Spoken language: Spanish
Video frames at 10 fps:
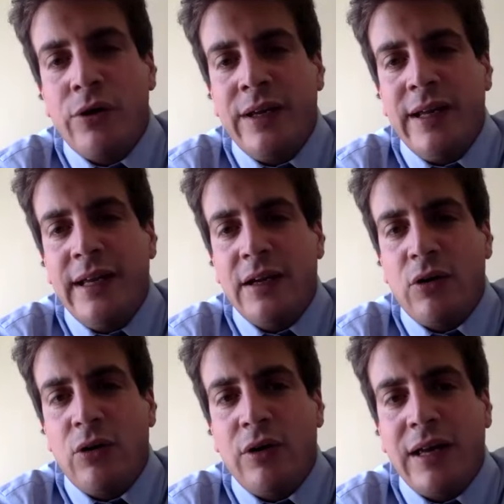eh,
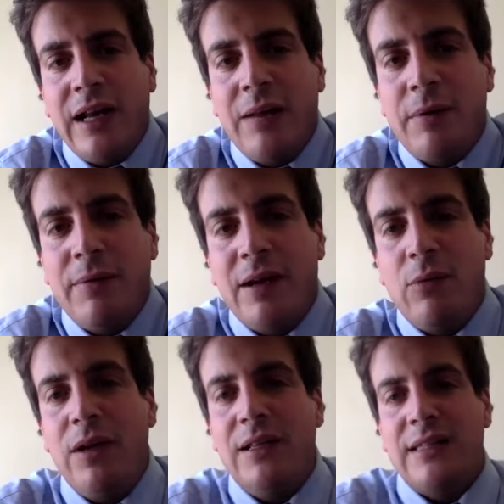con, lo que era la primera
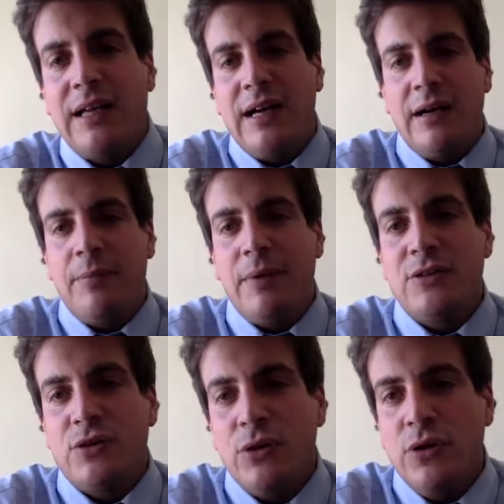vuelta,
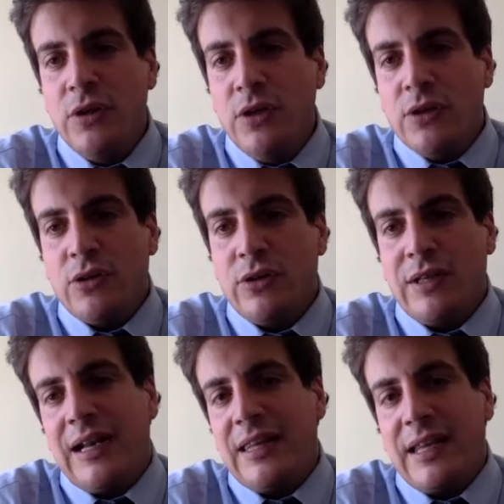Pancho, donde
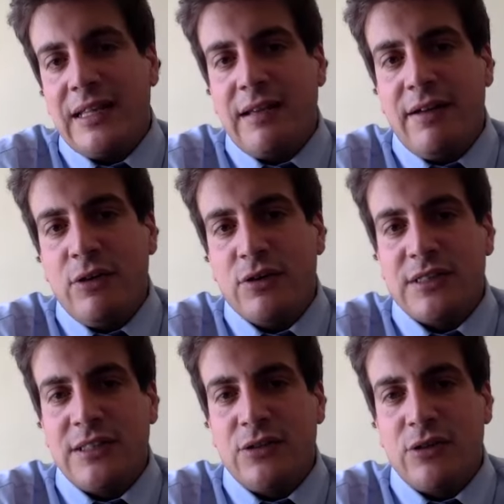la verdad que estaba en otra
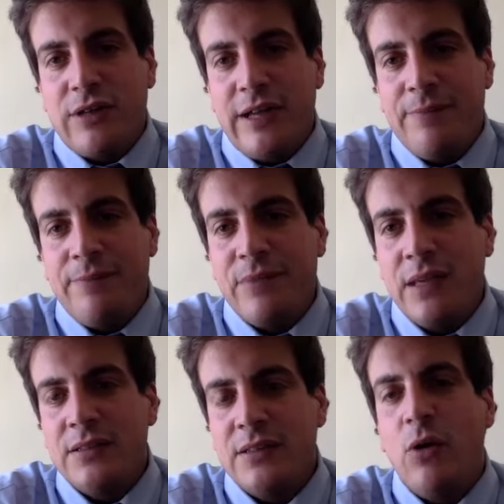sintonía.
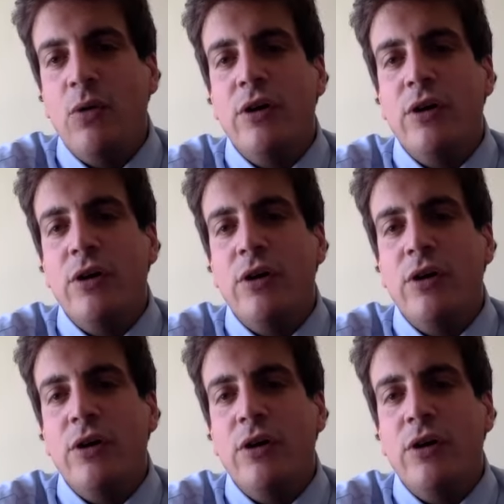Mire, como